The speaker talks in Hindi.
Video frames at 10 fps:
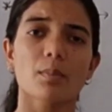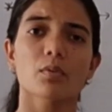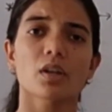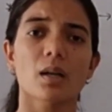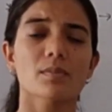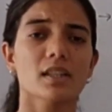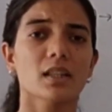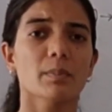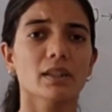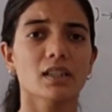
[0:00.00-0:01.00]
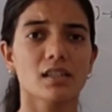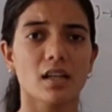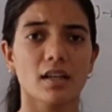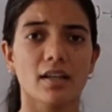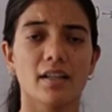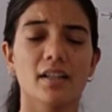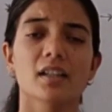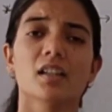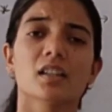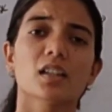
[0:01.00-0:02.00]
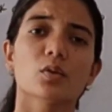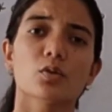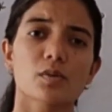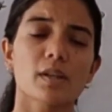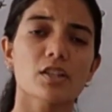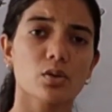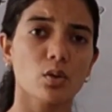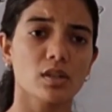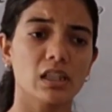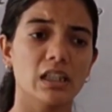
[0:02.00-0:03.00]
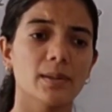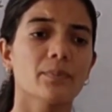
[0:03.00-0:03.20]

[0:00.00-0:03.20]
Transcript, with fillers: आपको नाम से ही पता चल रहा है कि उष्मा शोषी